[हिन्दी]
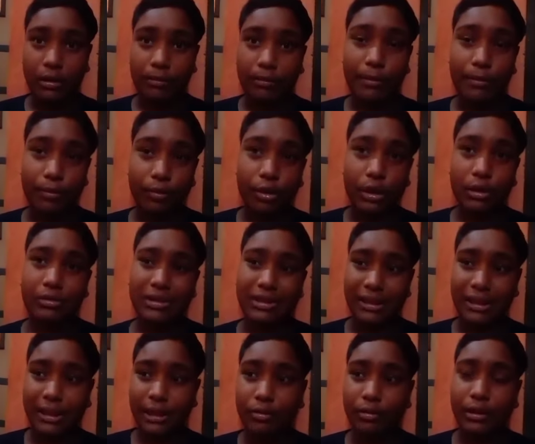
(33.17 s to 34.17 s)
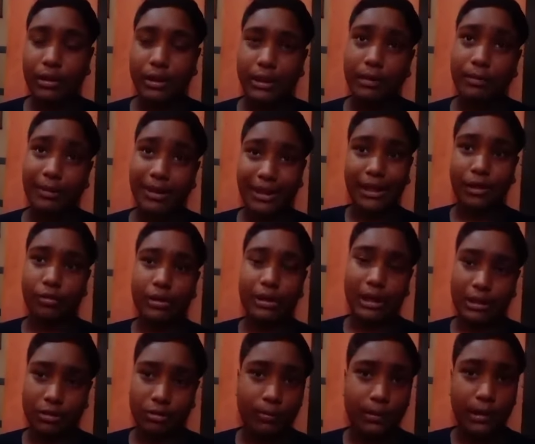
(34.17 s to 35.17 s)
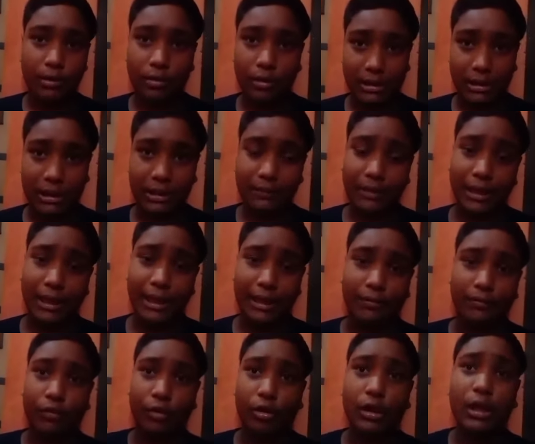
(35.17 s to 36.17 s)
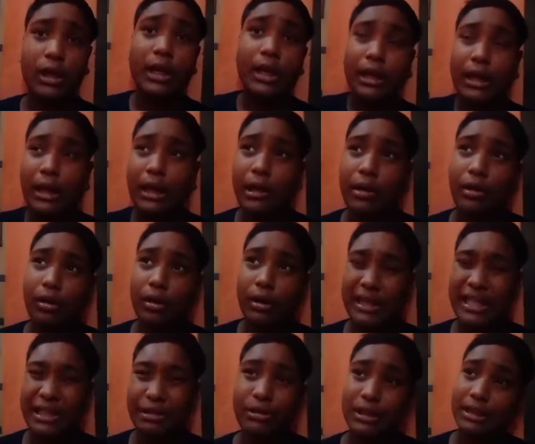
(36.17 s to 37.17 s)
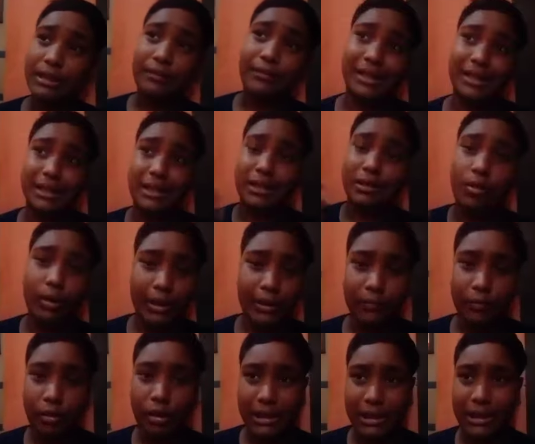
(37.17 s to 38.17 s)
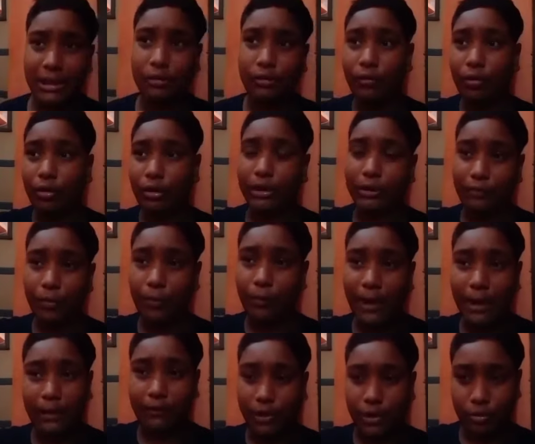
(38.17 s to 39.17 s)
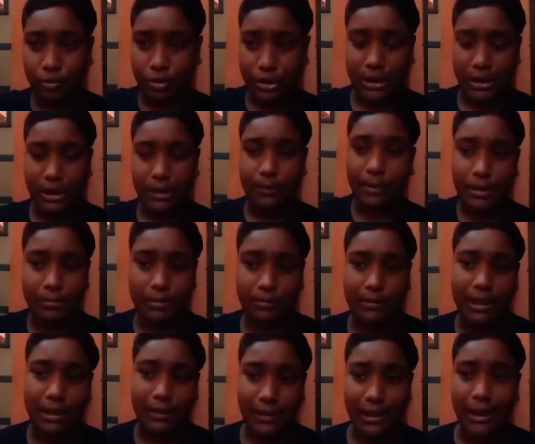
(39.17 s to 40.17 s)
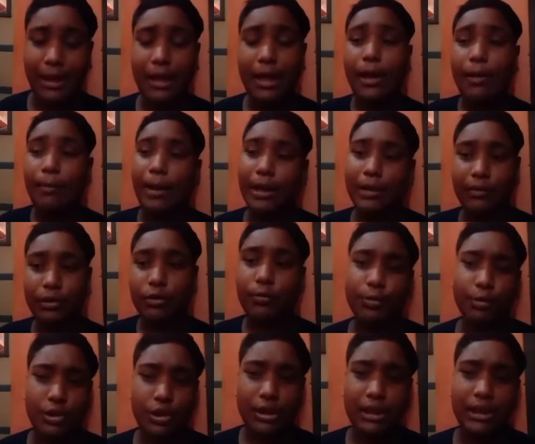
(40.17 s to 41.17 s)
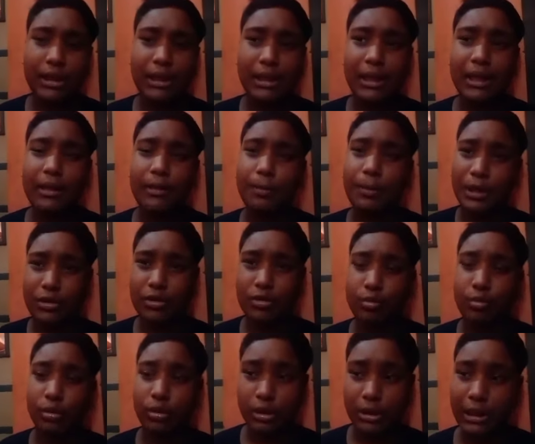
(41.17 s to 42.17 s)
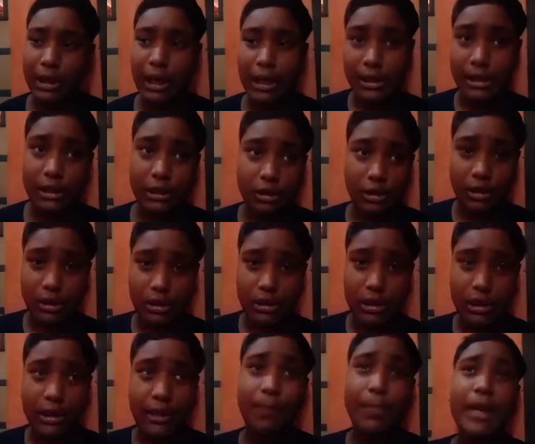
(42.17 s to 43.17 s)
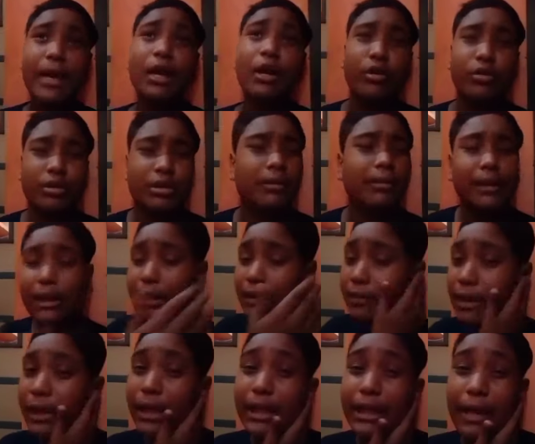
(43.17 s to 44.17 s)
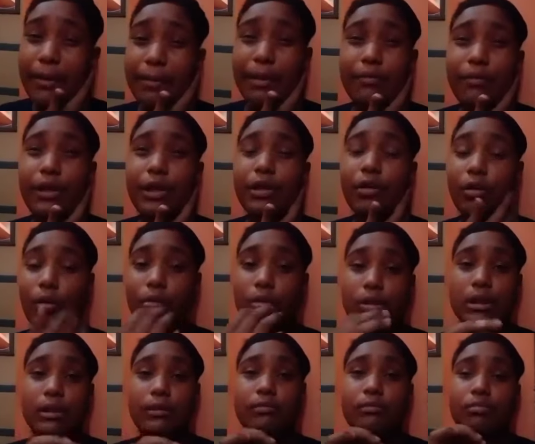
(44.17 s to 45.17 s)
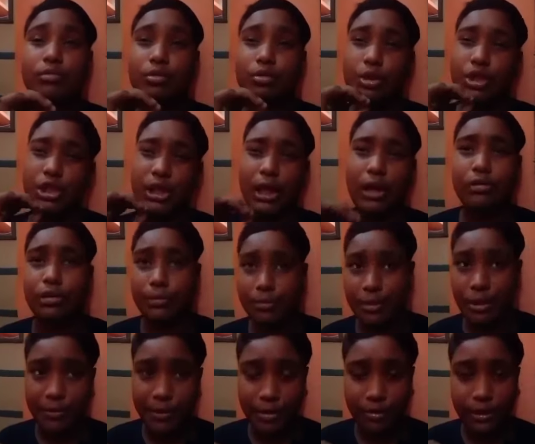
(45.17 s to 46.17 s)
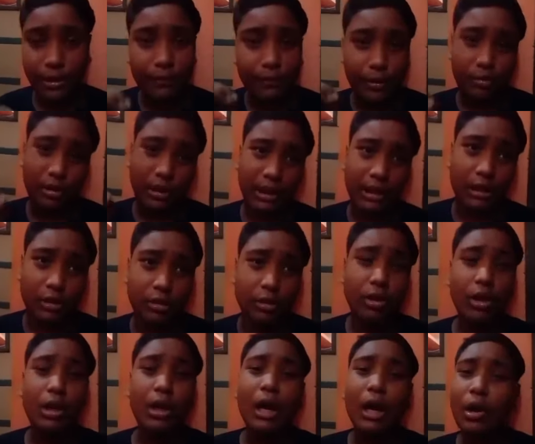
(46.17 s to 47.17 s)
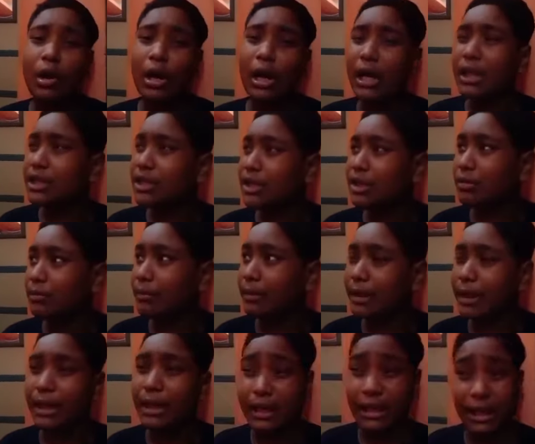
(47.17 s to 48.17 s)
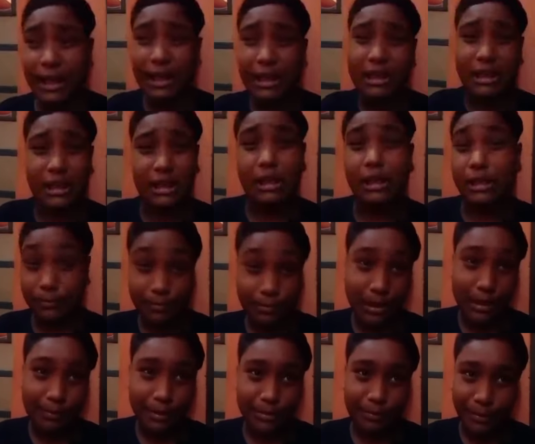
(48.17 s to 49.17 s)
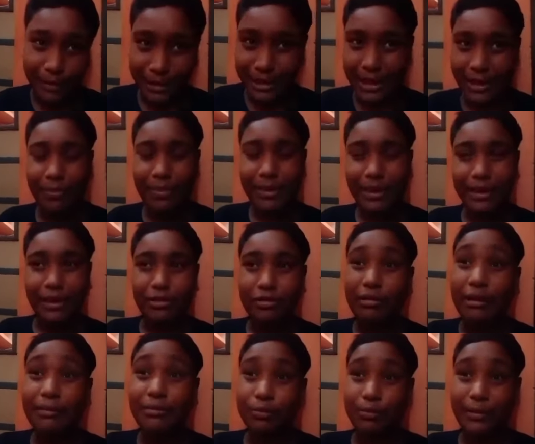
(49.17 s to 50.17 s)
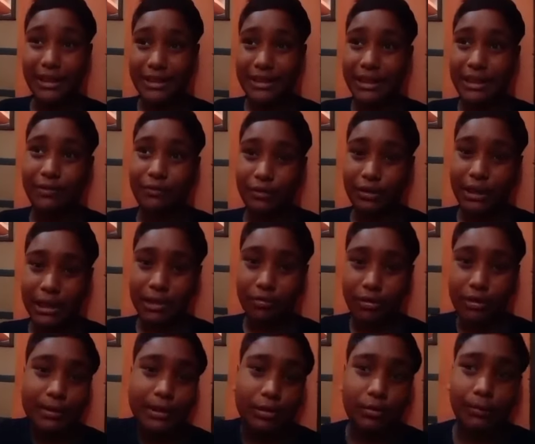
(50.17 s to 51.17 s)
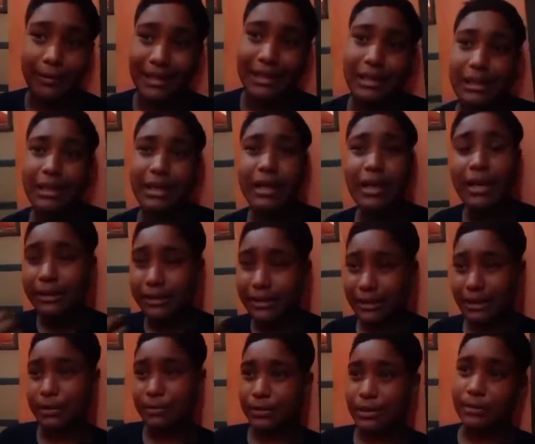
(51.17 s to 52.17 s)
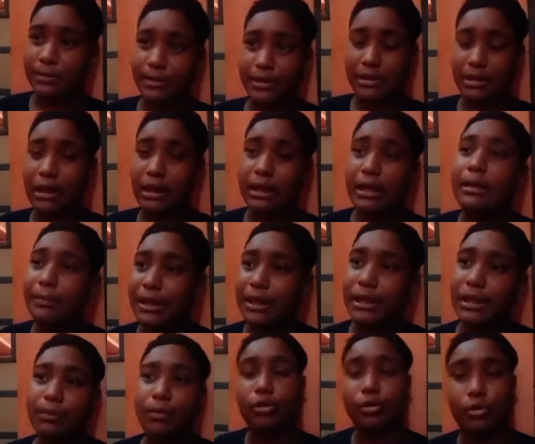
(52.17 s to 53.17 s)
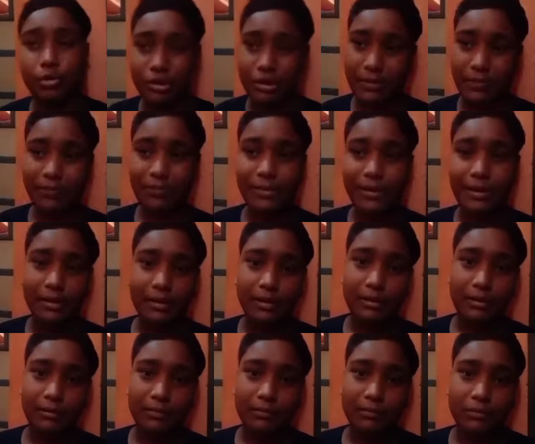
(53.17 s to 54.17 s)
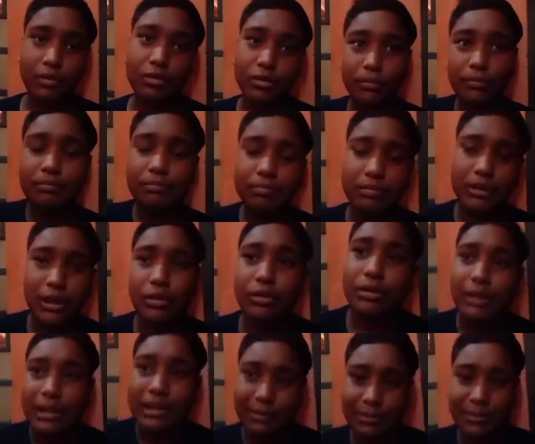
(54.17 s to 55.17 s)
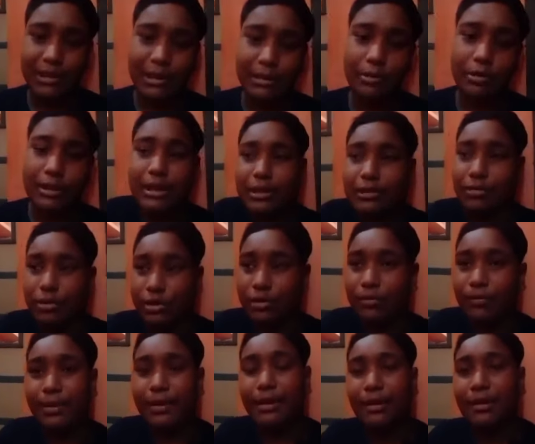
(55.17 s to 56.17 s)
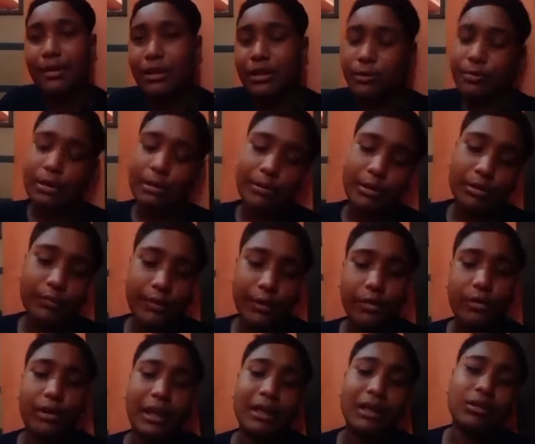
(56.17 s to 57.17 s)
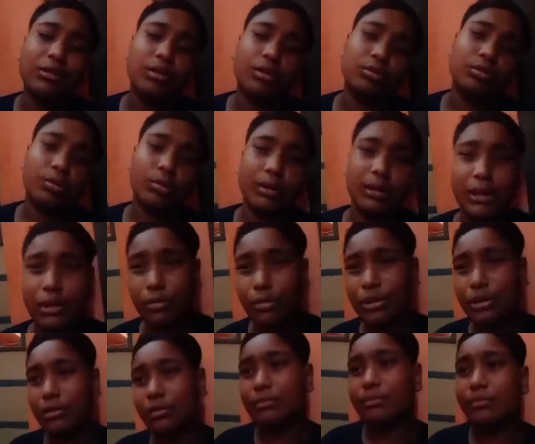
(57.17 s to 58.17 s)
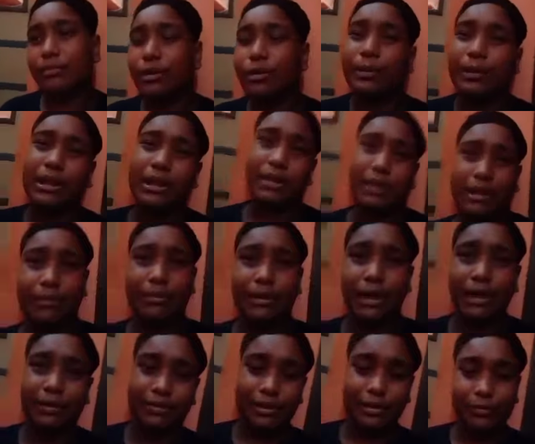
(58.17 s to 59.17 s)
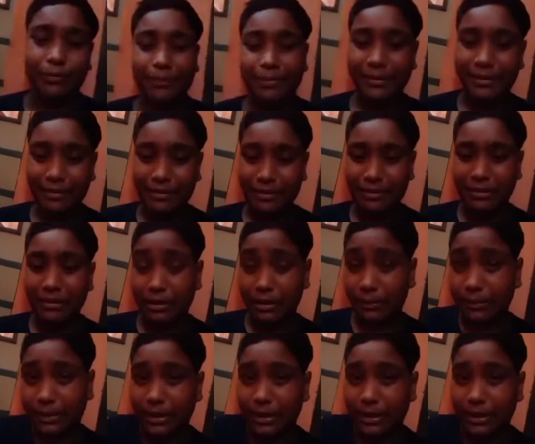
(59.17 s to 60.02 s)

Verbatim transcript: मैं बोल रहा हूँ संडे को है या मंडे को या सुबह को आ जाने वाला है एक ब्लॉग हाँ, और ट्यूजडे या वेनसडे को और एक ब्लॉग आ जाएगा तो ब्लॉग का वो पार्ट वन टू थ्री थ्री पार्ट में आने वाला है पार्ट वन को पोस्ट कर दिया गया है पार्ट टू और थ्री आ जाएगा जल्दी से जल्दी और उसके बाद आने वाला है गेमिंग वीडियो औसम तो चैनल को सब्सक्राइब कर दो वीडियो को लाइक कर दो और आज मेरे नए तीन सब्सक्राइबर्स बढ़े हैं सो आई एम सुपर एक्साइटेड फॉर दैट क्योंकि अभी देखो मेरे लिए तीन सब्सक्राइबर्स आना ही मेरे लिए बहुत कुछ है तो तुम कर दो यार सब्सक्राइब और क्या सोच रहे हो सब्सक्राइब कर दो वीडियो को लाइक कर दो और थोड़ी देर रुक जाओ मेरे को पता कि कम आ रहा है वीडियो तो